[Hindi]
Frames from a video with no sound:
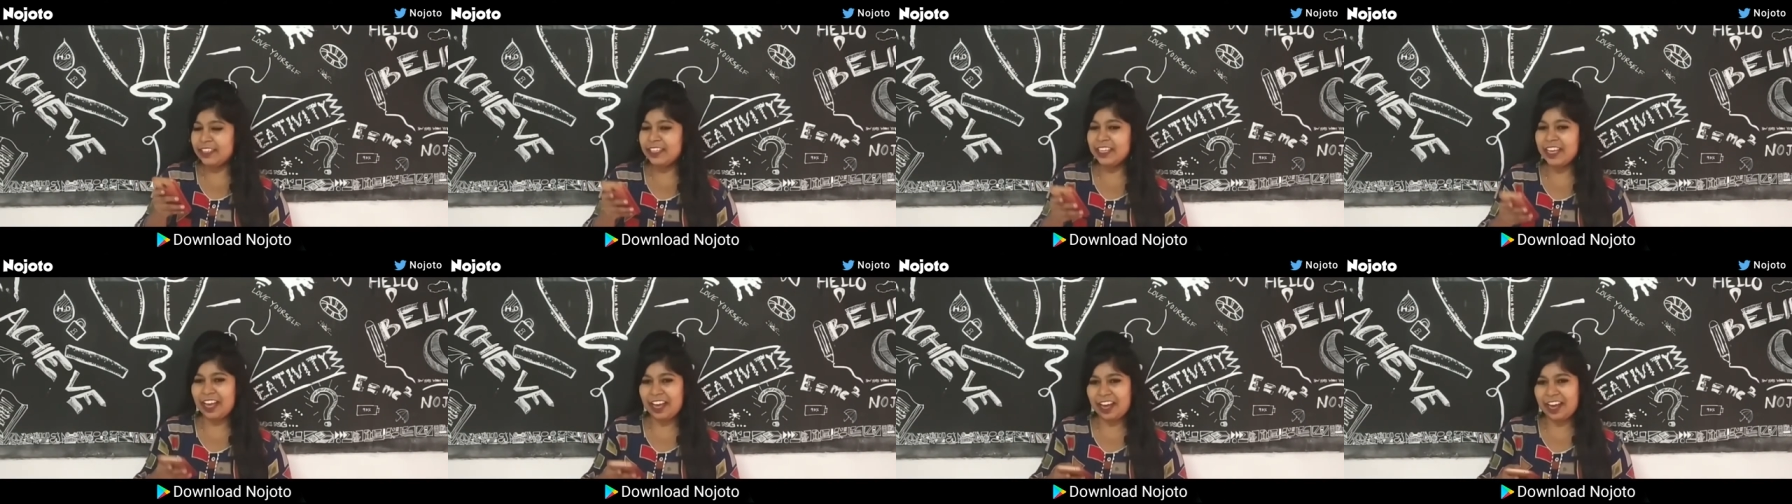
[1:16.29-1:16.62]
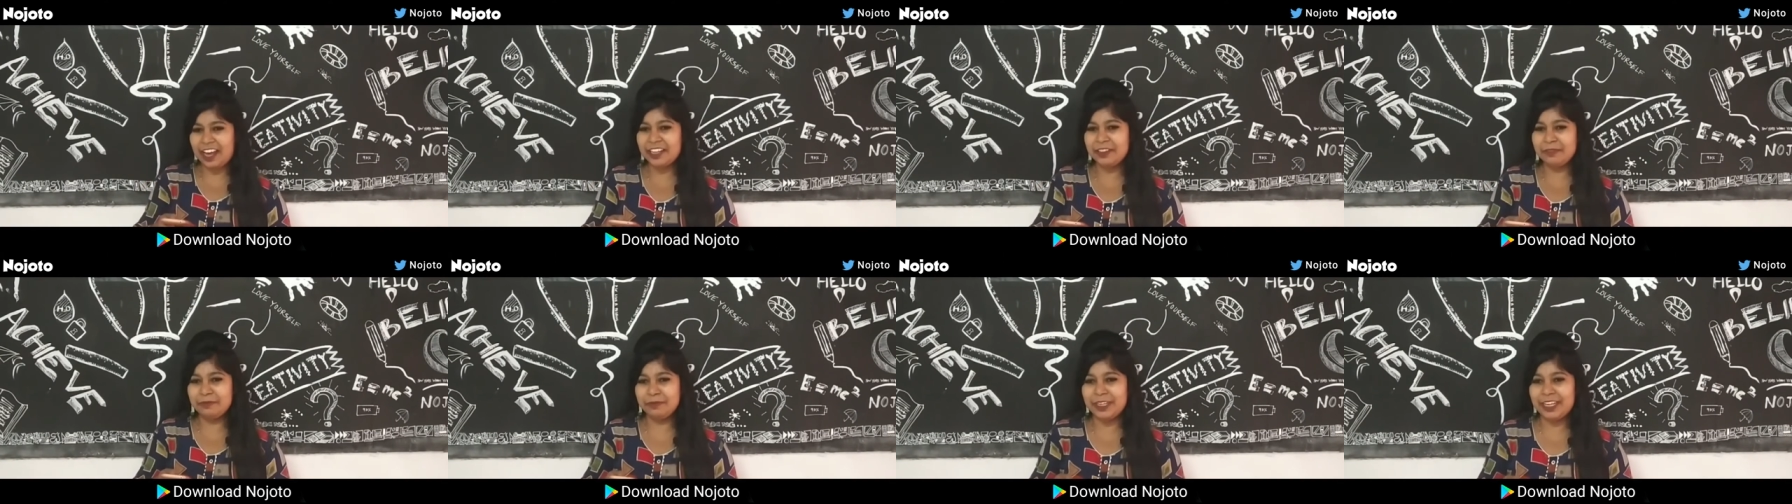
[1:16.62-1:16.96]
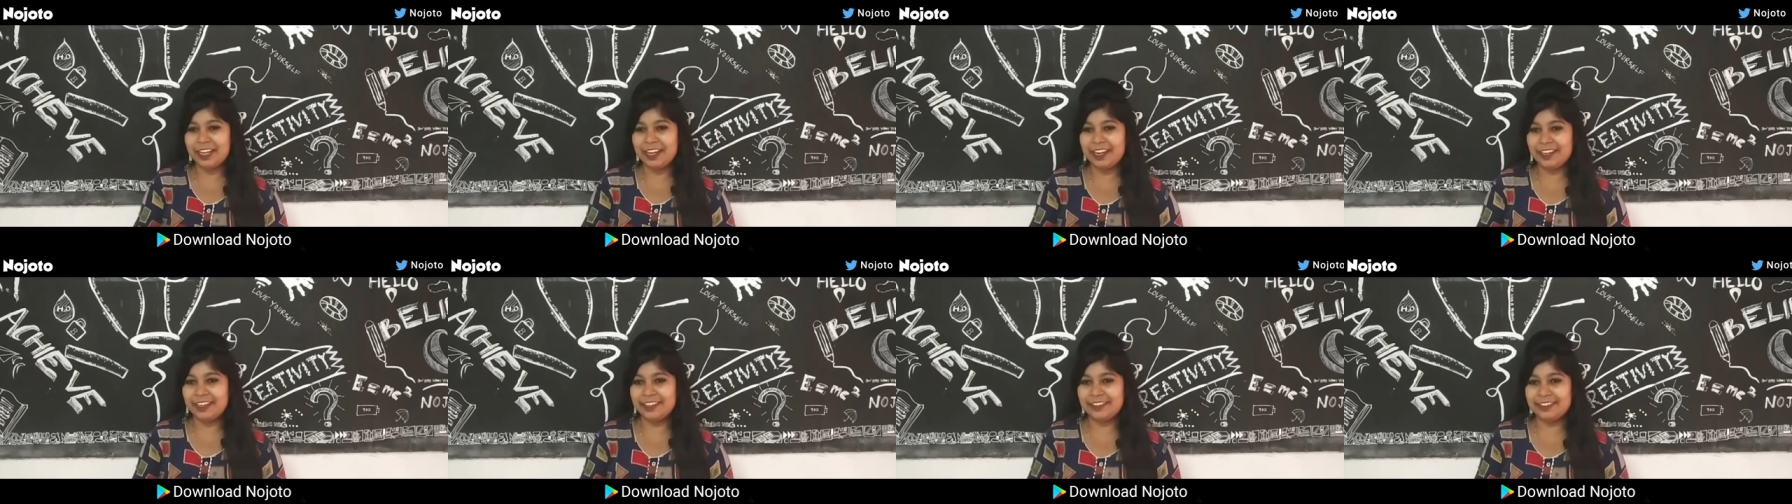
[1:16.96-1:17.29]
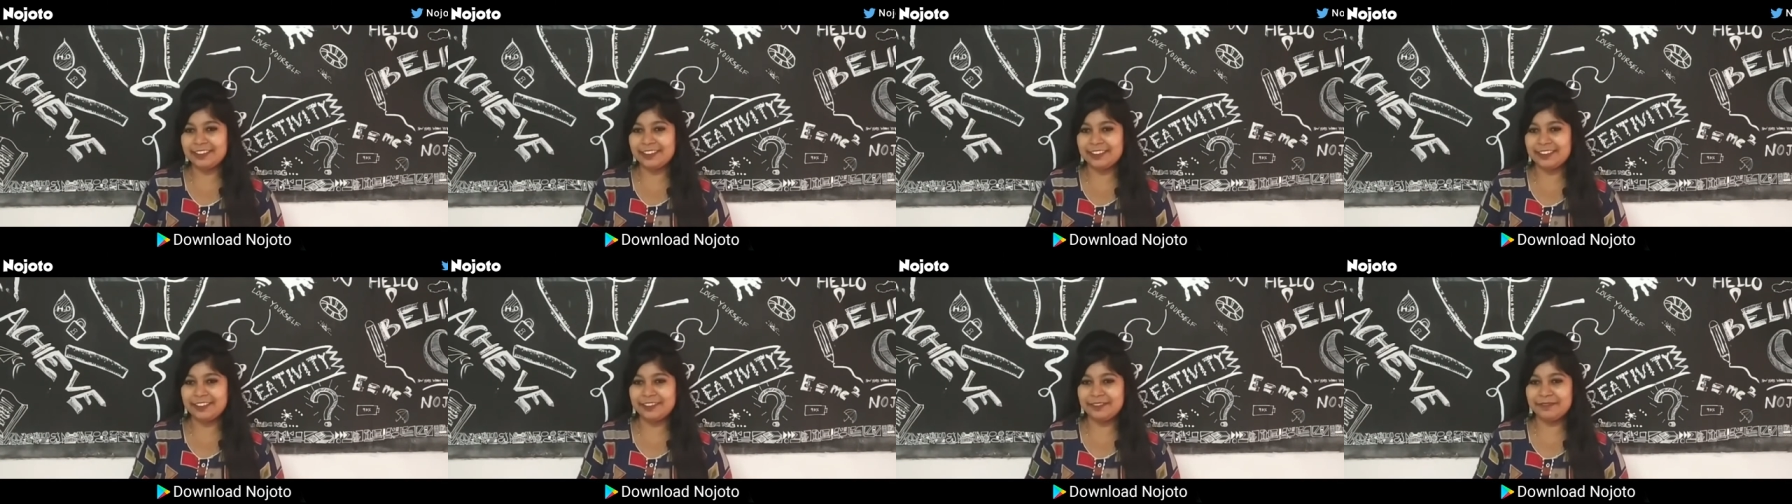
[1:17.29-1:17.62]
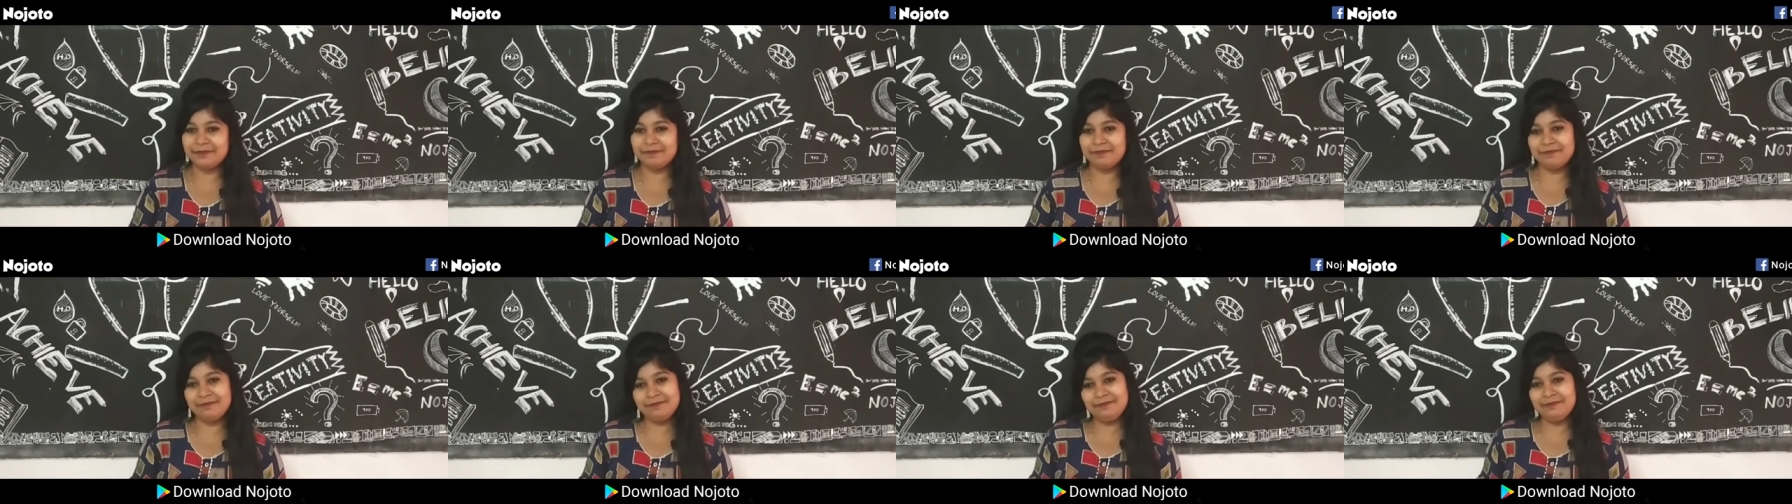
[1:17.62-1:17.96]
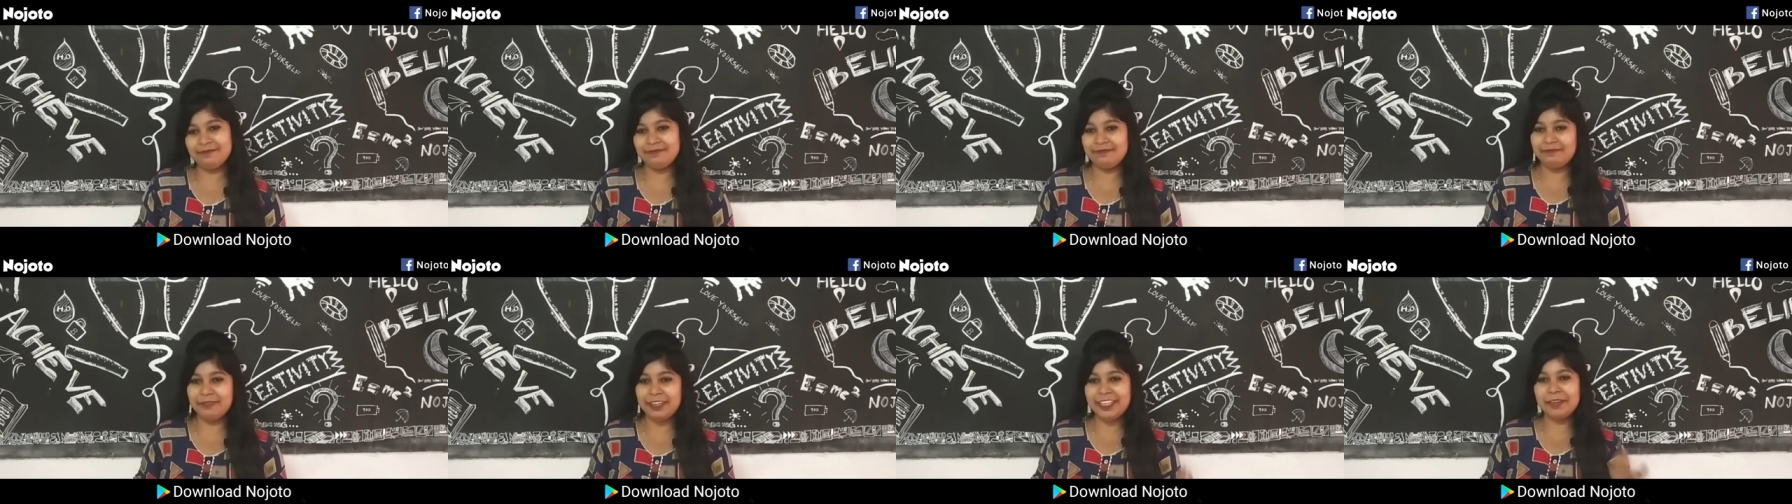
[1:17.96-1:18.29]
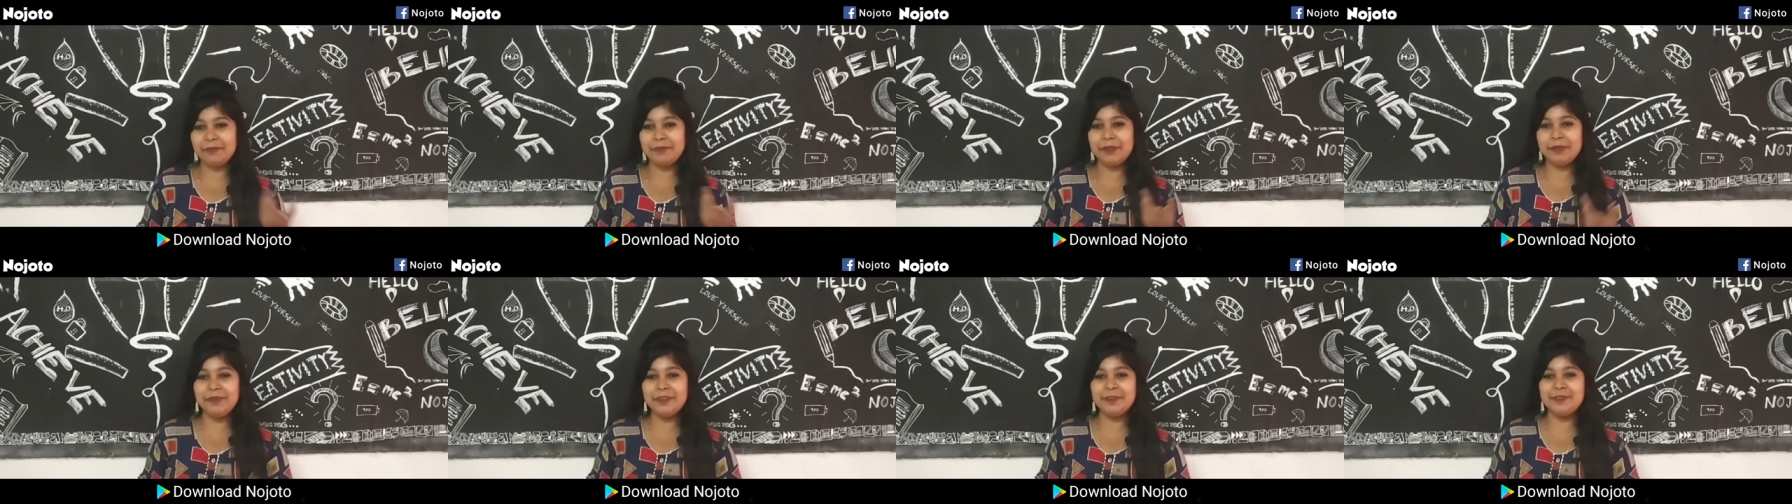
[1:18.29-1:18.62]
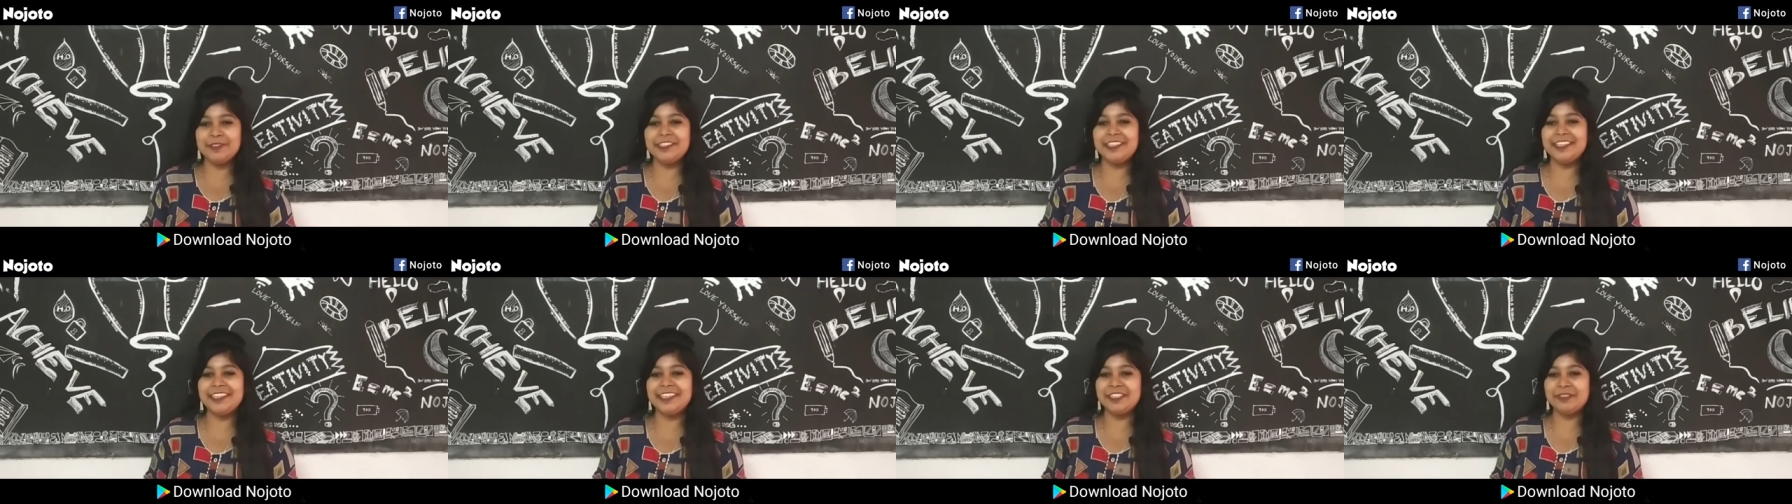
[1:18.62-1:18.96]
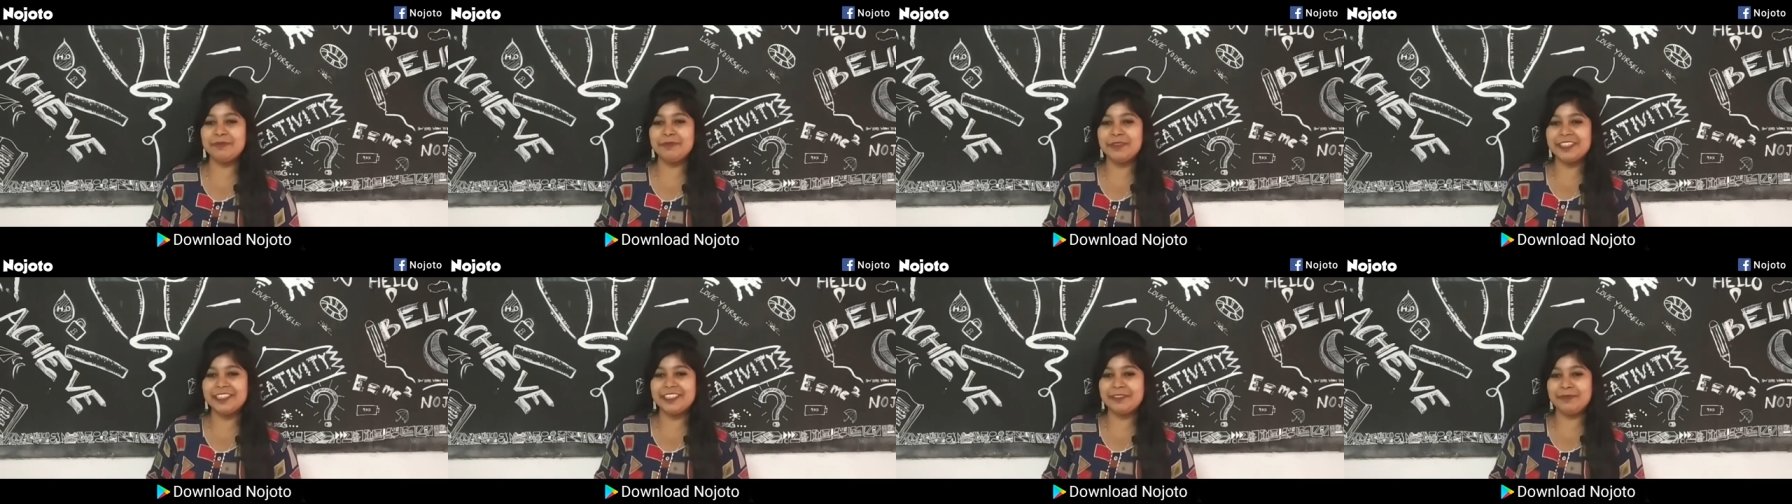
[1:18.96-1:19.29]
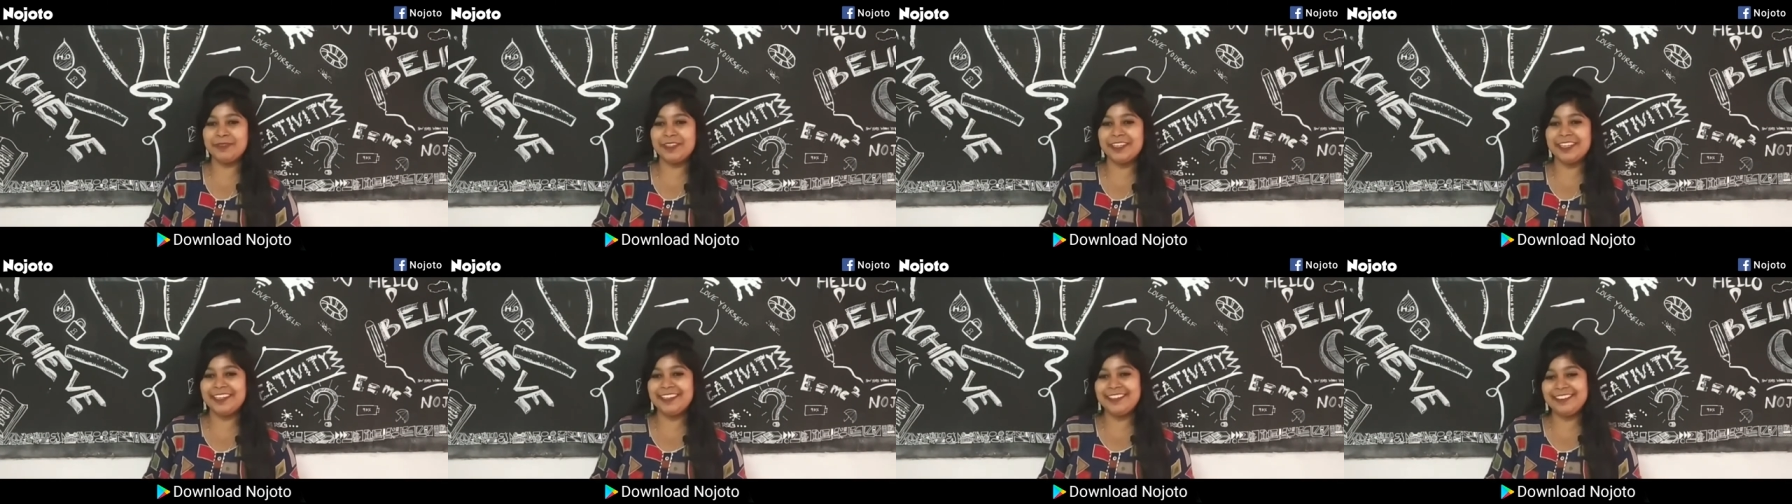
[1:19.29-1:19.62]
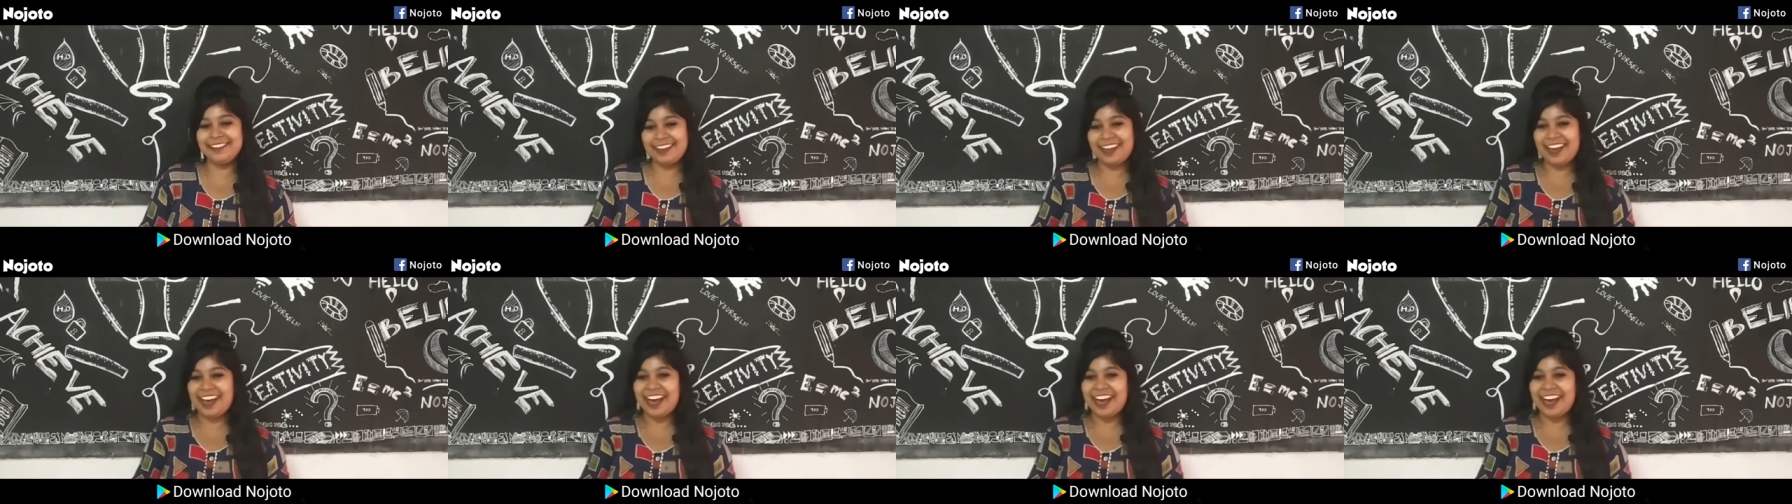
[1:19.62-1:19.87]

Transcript: कि हाथ मिला लेते हैं भाई अभी भी उसी कश्मकश में है